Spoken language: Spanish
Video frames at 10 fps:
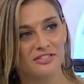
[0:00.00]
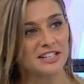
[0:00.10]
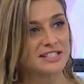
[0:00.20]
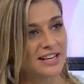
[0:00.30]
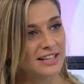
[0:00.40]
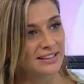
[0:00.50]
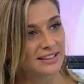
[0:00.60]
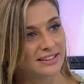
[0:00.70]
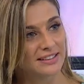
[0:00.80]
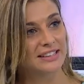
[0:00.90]
fecha
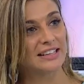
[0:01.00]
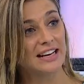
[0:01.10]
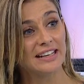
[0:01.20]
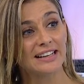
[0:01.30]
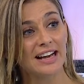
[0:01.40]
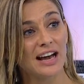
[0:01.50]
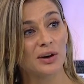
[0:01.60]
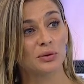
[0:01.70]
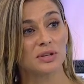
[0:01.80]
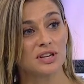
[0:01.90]
de la Liga
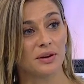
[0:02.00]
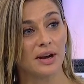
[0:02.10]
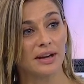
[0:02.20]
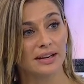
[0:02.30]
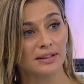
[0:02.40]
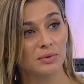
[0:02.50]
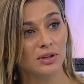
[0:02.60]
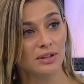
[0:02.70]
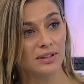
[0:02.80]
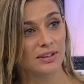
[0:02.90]
Uruguaya de
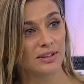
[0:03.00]
Básquetbol.